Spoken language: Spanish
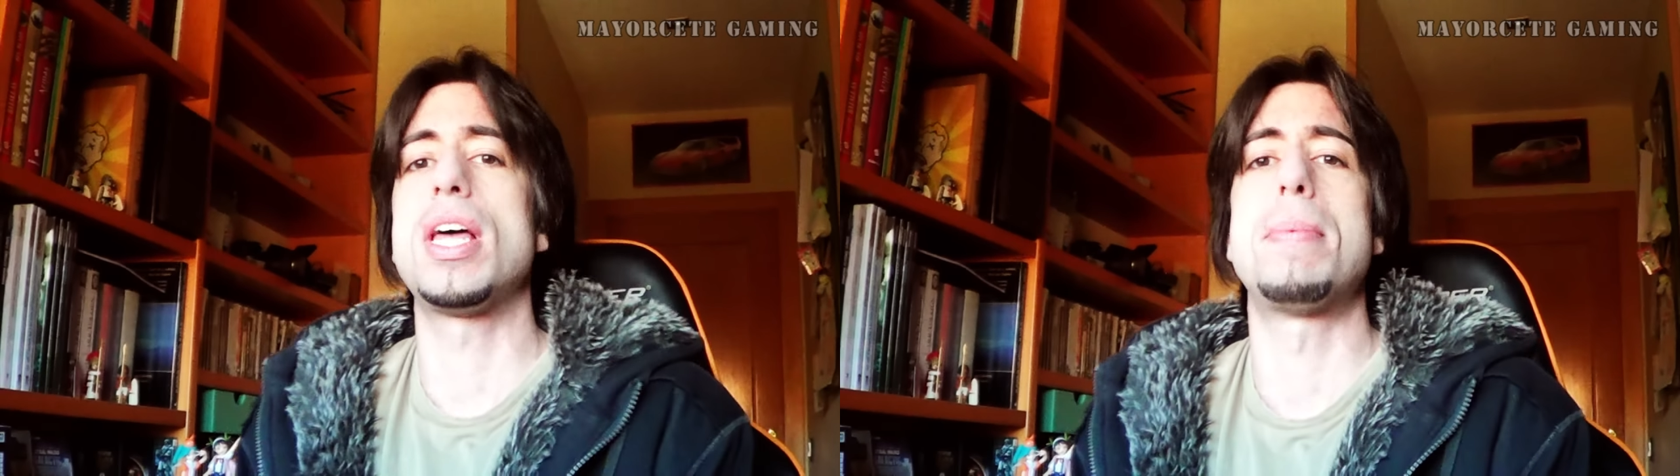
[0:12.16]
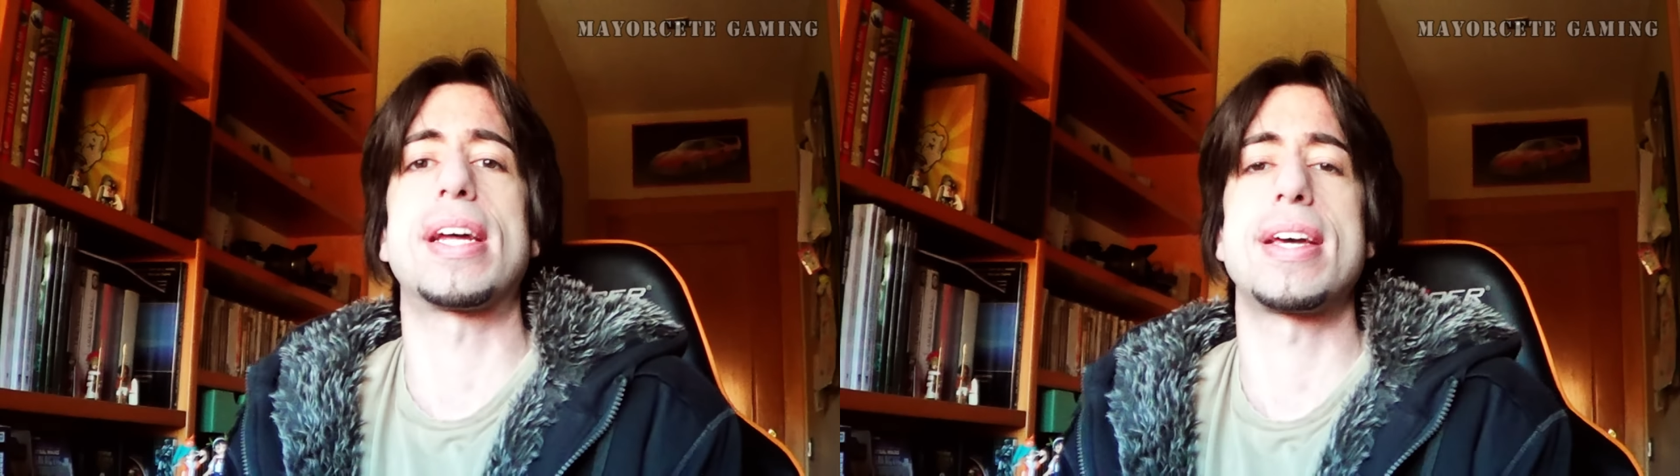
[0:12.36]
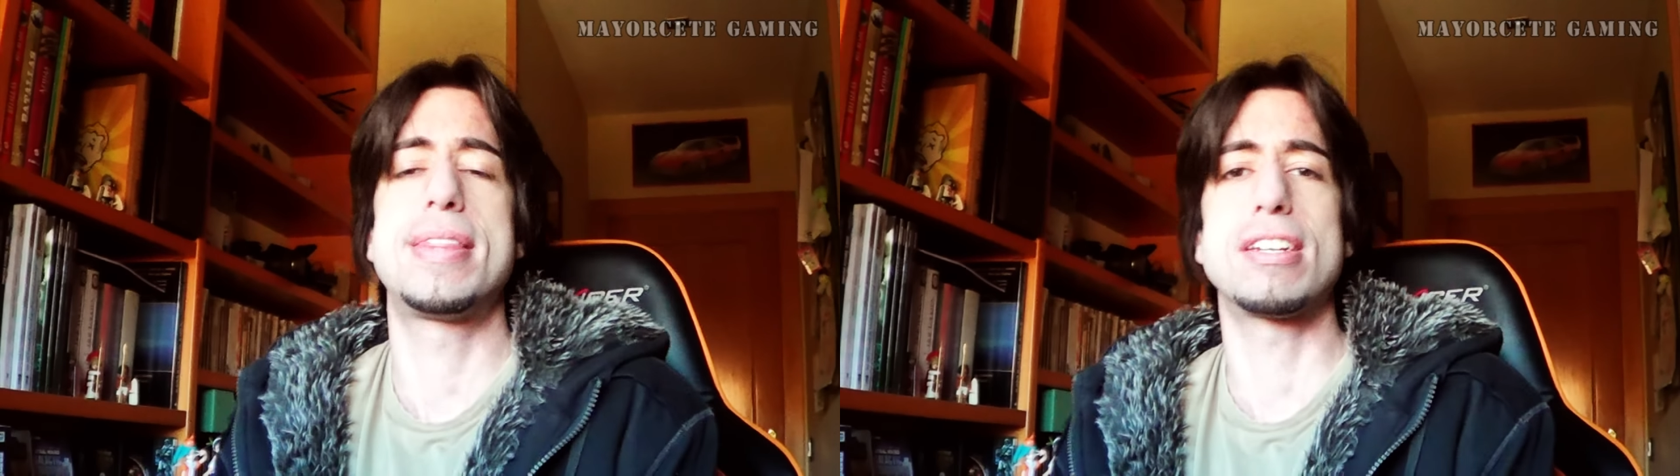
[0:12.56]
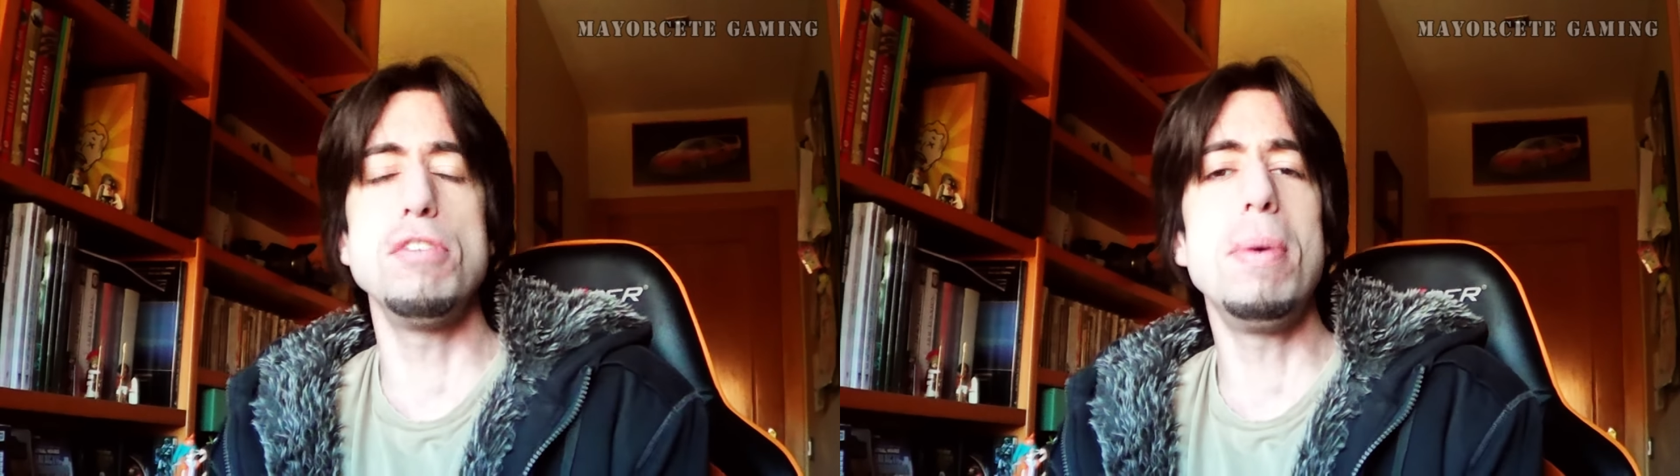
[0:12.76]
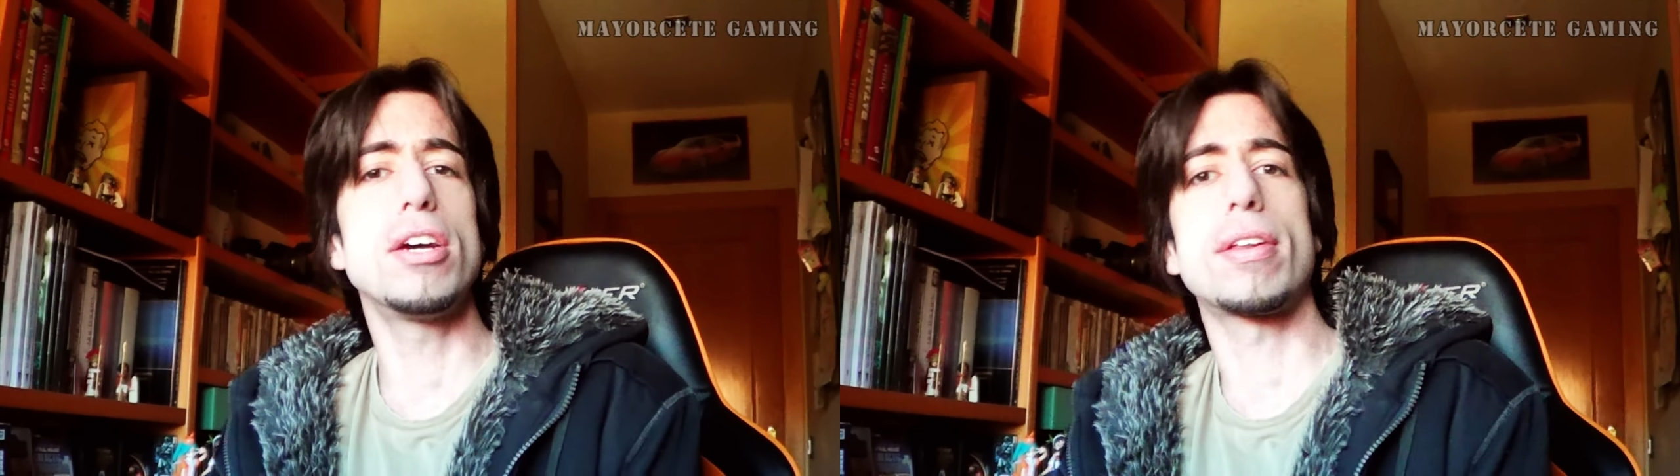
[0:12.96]
de emergencias.
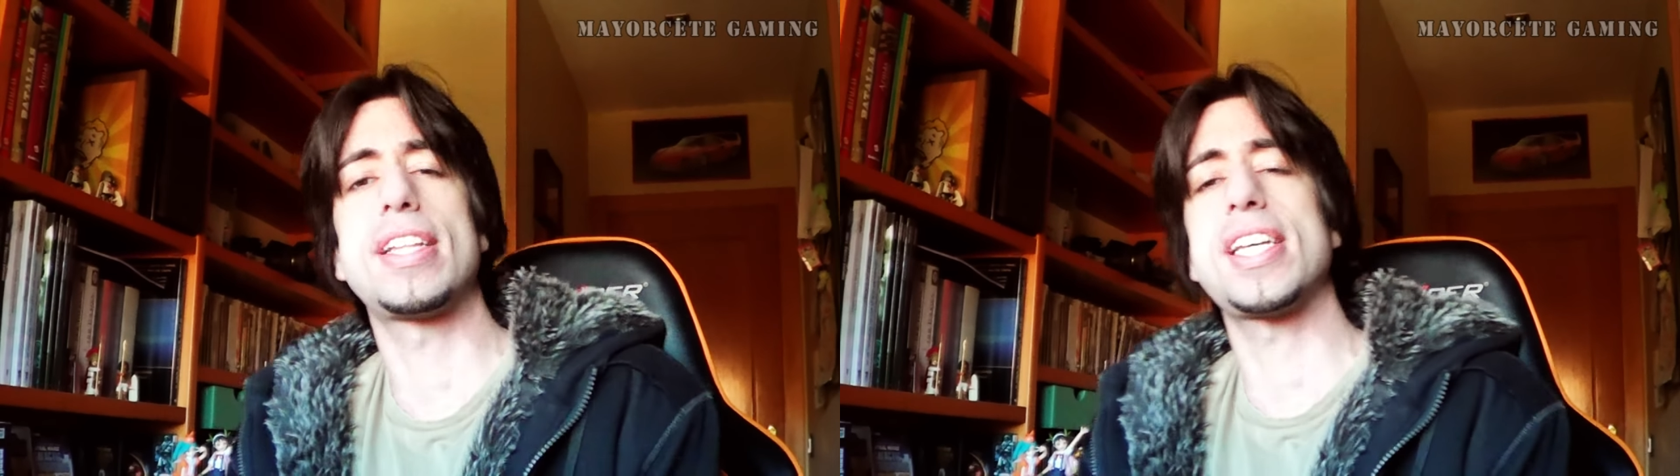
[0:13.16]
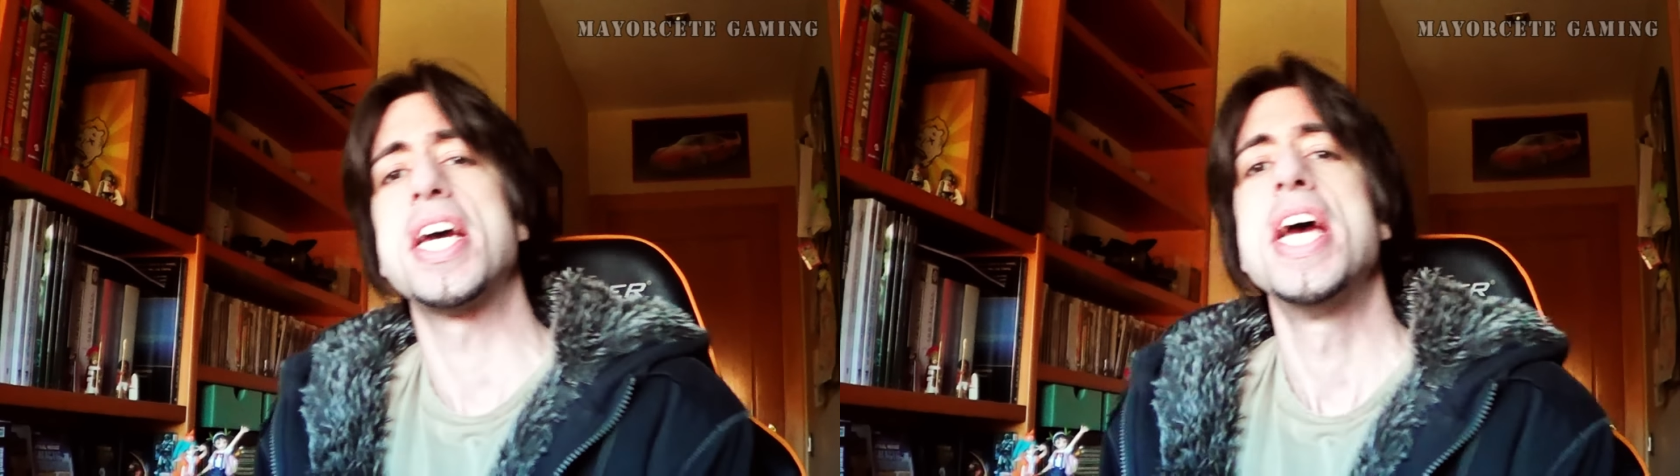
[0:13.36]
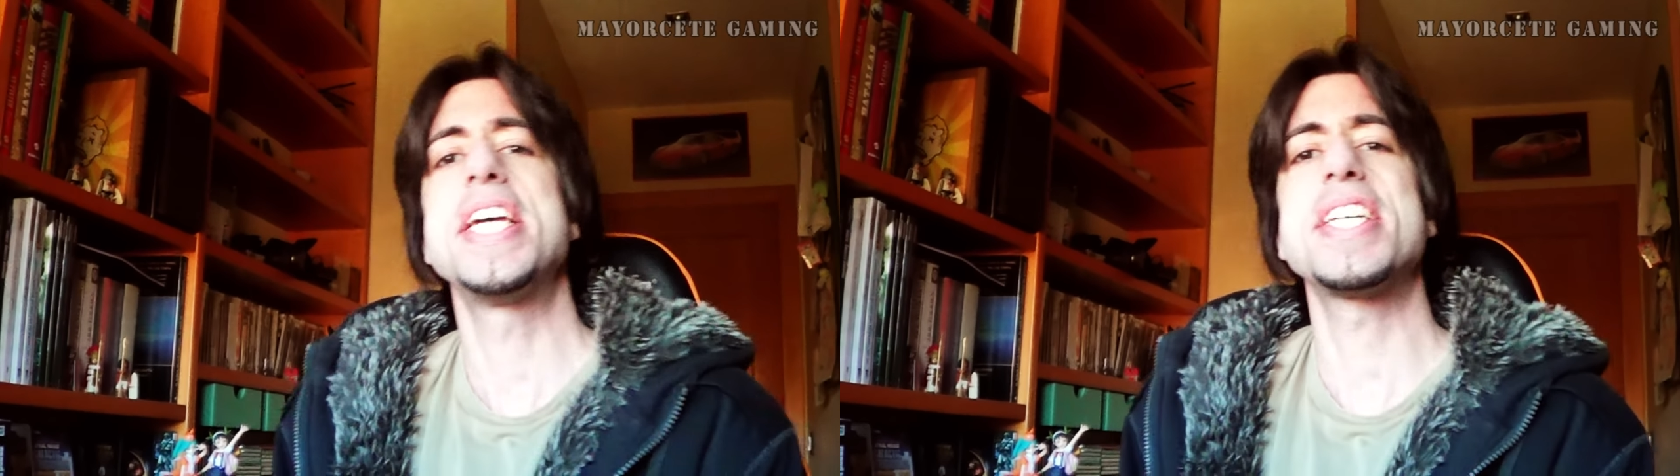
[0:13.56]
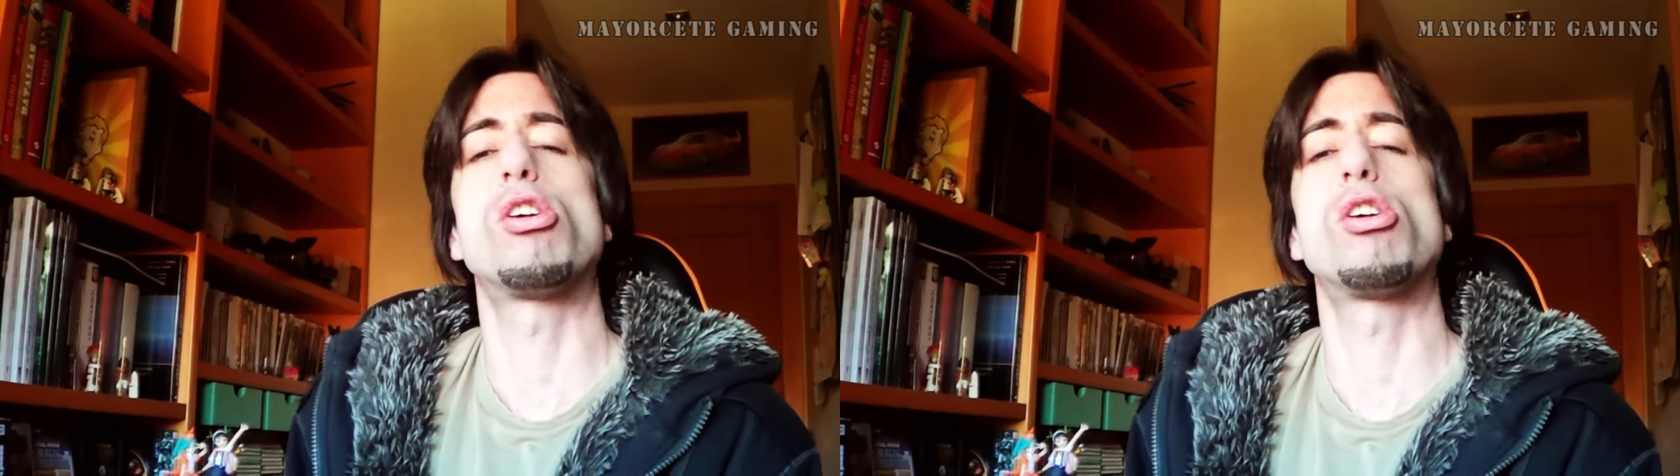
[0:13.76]
Soy Mayor y